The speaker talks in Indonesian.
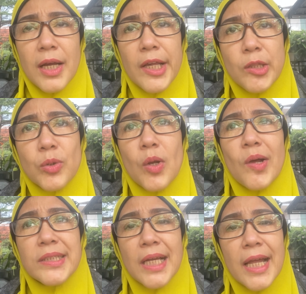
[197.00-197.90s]
itu
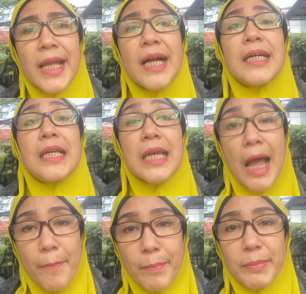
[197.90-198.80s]
kalau nggak salah yang
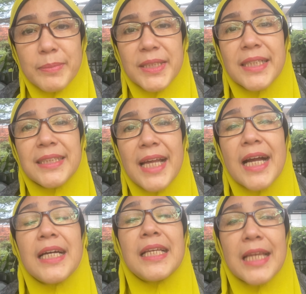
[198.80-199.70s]
keenam sesi
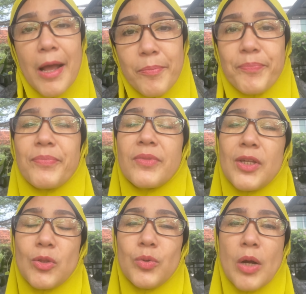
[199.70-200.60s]
yang keenam
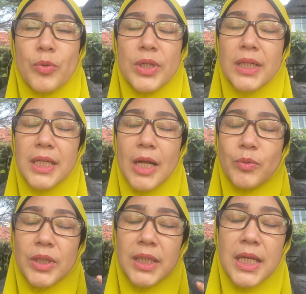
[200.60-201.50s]
itu aku dengerin
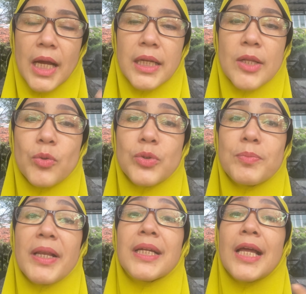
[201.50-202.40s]
aku dengerin akhirnya
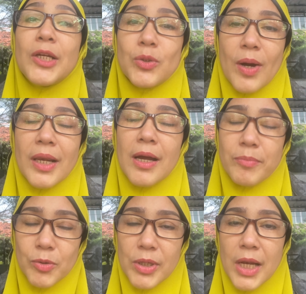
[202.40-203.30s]
terus balik lagi tuh
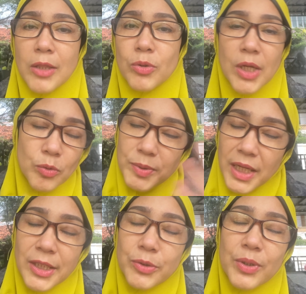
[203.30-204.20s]
alhamdulillah terus aku
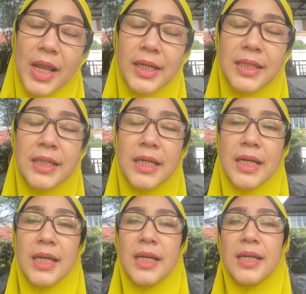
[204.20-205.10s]
bisa tidur lagi
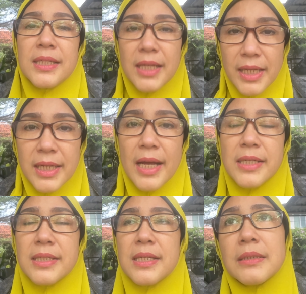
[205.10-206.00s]
jadi
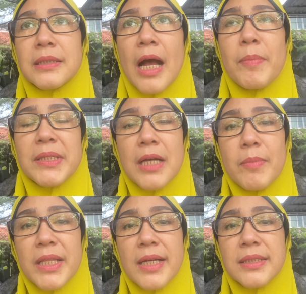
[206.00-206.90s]
guys,
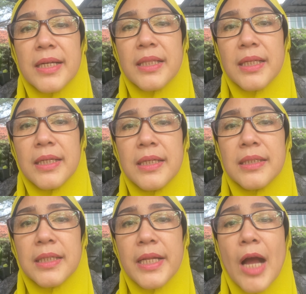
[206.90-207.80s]
sahabat-sahabat anxiety,
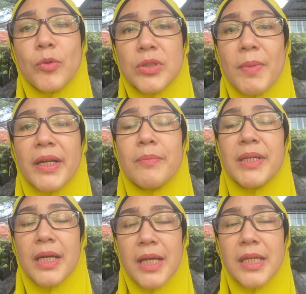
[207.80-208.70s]
jadi aku semakin
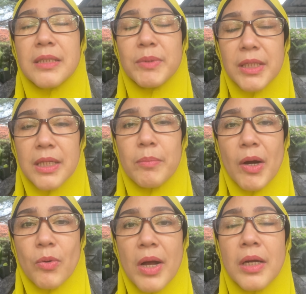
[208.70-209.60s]
menyadari sebenarnya
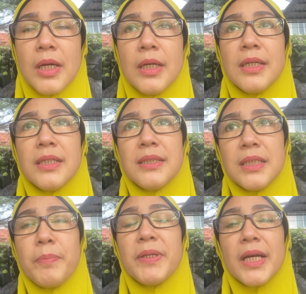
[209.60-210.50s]
bahwa
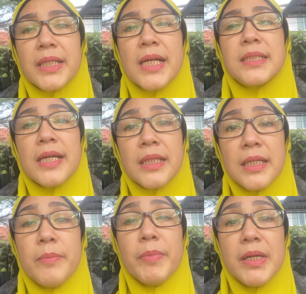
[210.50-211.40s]
si penyakit
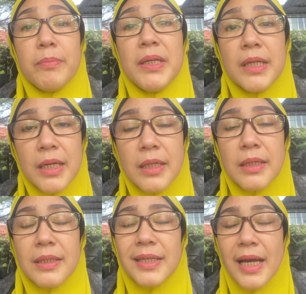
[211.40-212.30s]
anxiety ini bener-bener
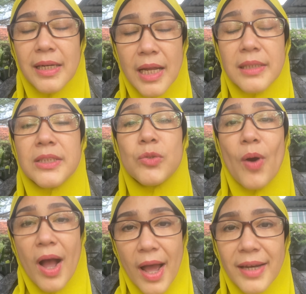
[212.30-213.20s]
karena
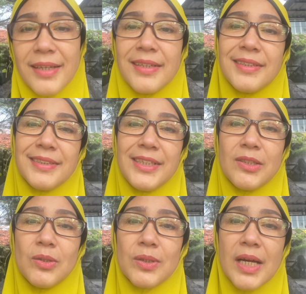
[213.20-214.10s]
kejiwaan
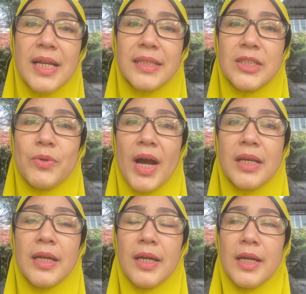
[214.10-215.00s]
gitu loh, karena
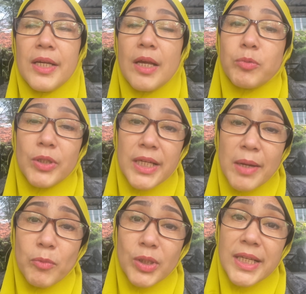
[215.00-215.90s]
kejiwaan. Ya
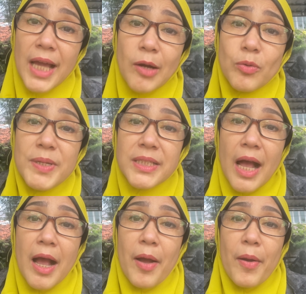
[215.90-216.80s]
buktinya buktinya aku
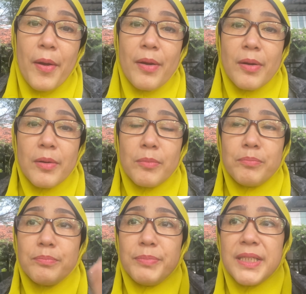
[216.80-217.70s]
bisa
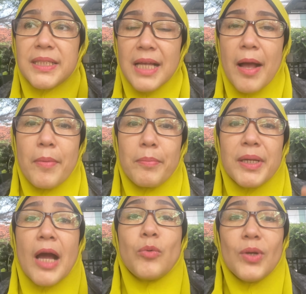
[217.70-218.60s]
bisa
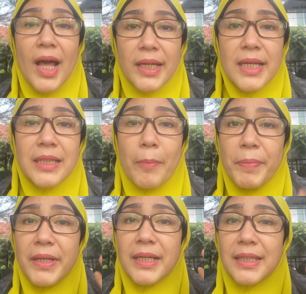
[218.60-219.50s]
menanggulangi
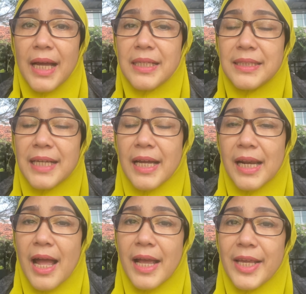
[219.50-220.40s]
tapi dengan
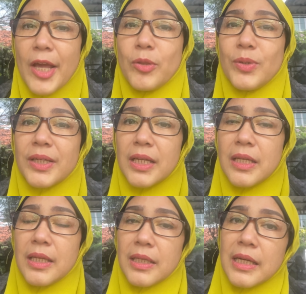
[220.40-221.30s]
cara yaitu
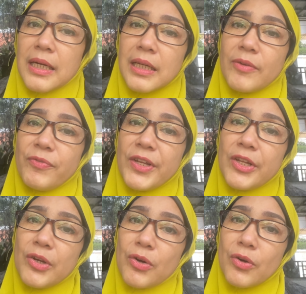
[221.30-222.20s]
dengerin dengerin
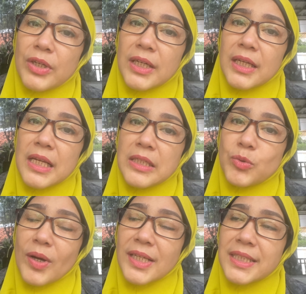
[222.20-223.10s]
video, dengerin
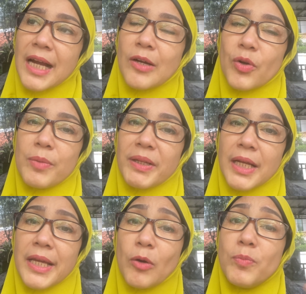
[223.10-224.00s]
suara si Kang
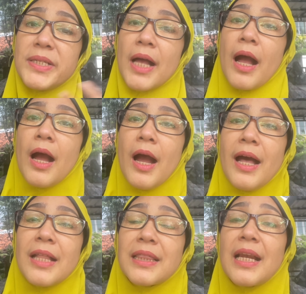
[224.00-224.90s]
Rohimat aja aku bisa
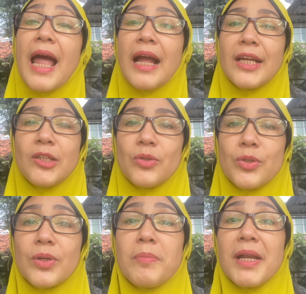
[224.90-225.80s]
tenang gitu.
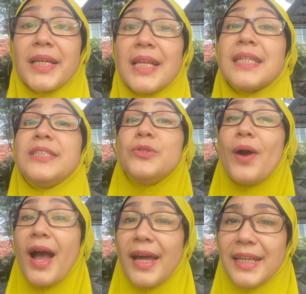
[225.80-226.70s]
Itu kan berarti kan
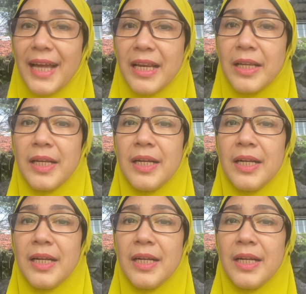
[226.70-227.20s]
kejiwaan kan.